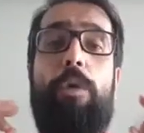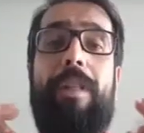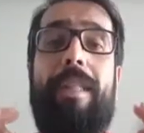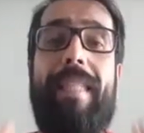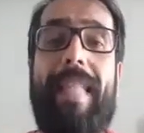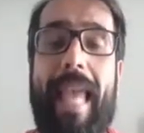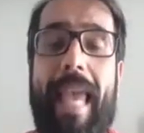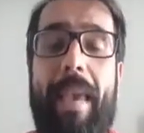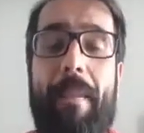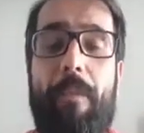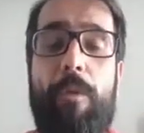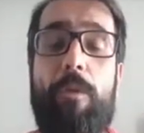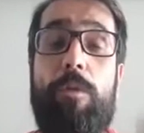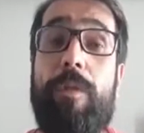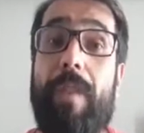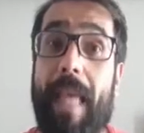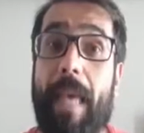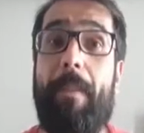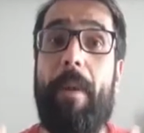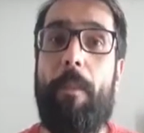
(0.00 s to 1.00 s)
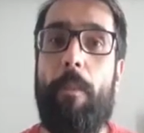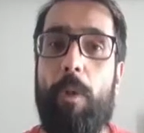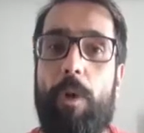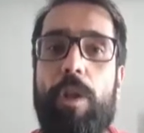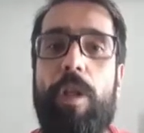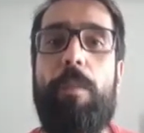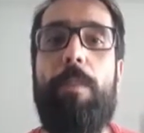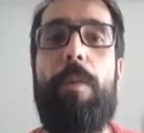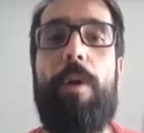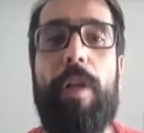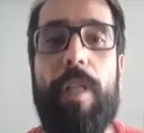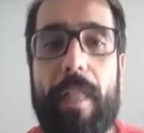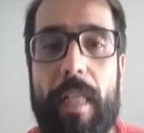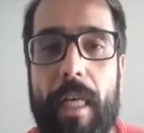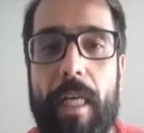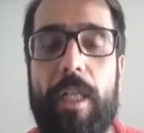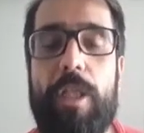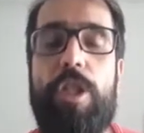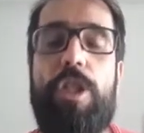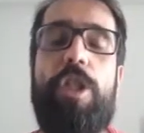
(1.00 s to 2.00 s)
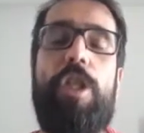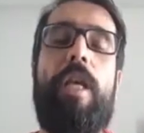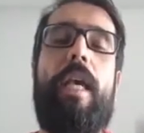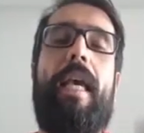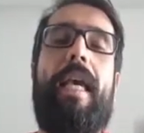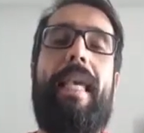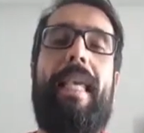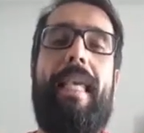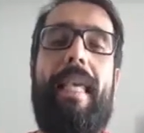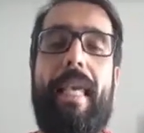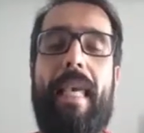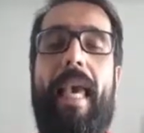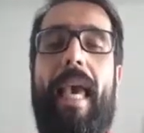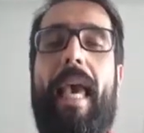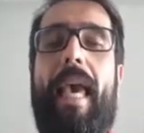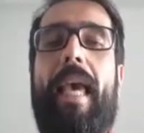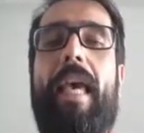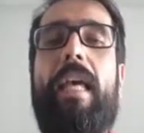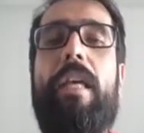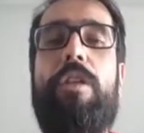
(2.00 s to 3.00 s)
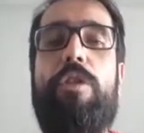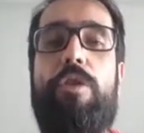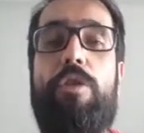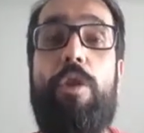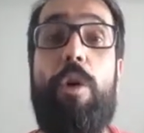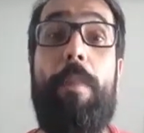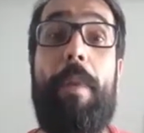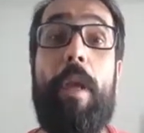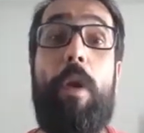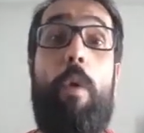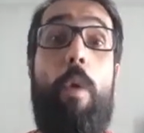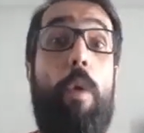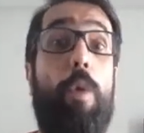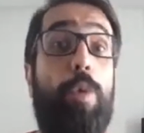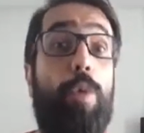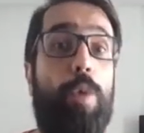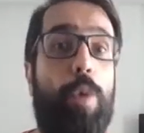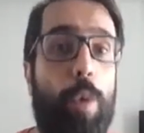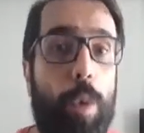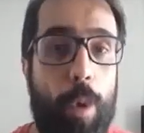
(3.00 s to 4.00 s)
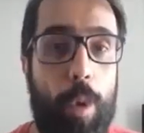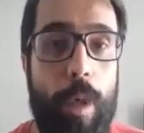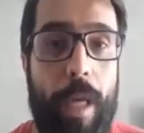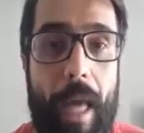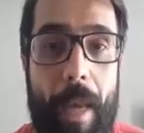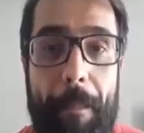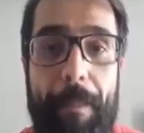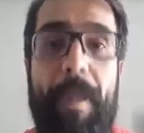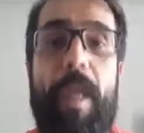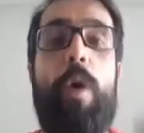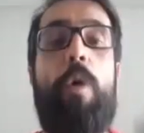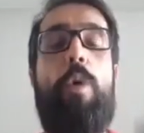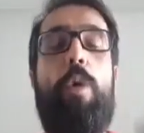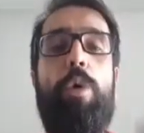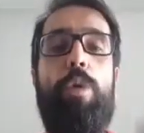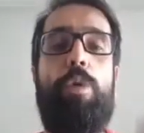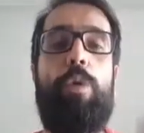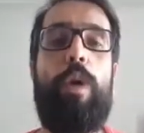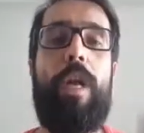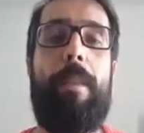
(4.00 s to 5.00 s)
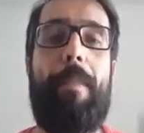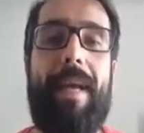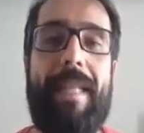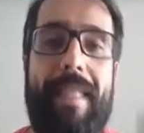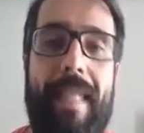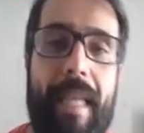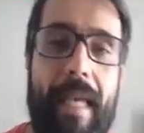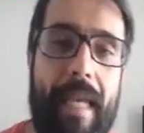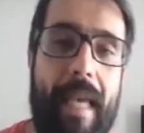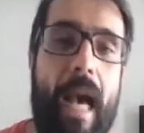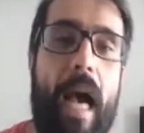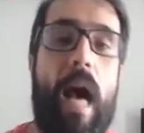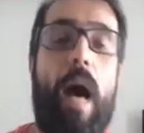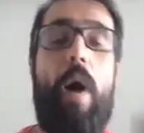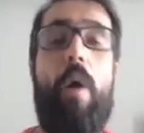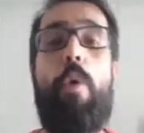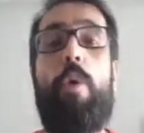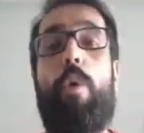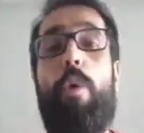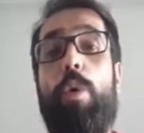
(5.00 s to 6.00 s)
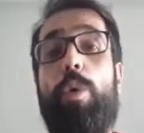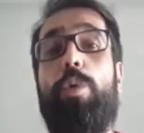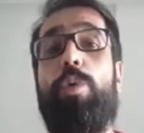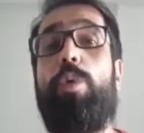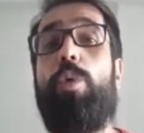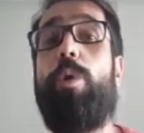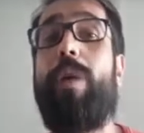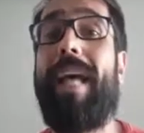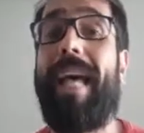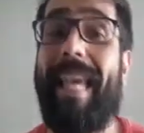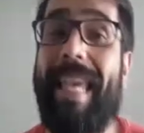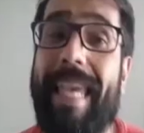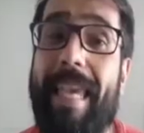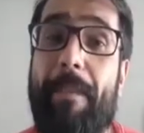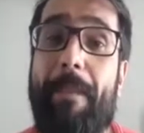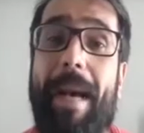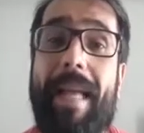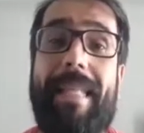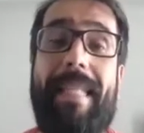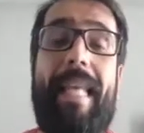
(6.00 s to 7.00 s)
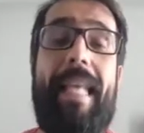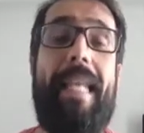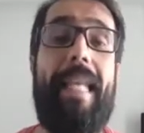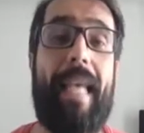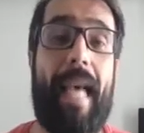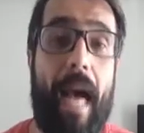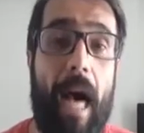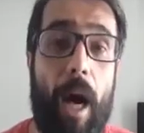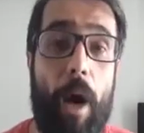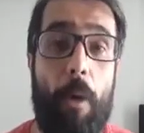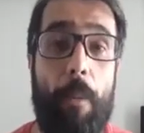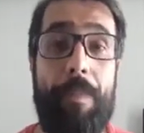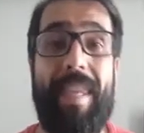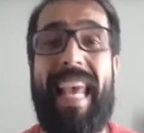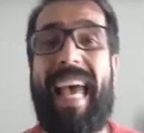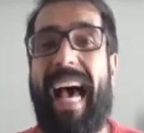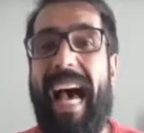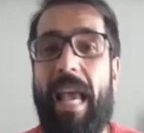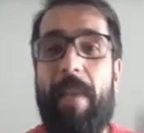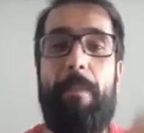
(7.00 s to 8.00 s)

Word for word: tema, um tema muito importante que é sobre cultura, cultura material, cultura imaterial, a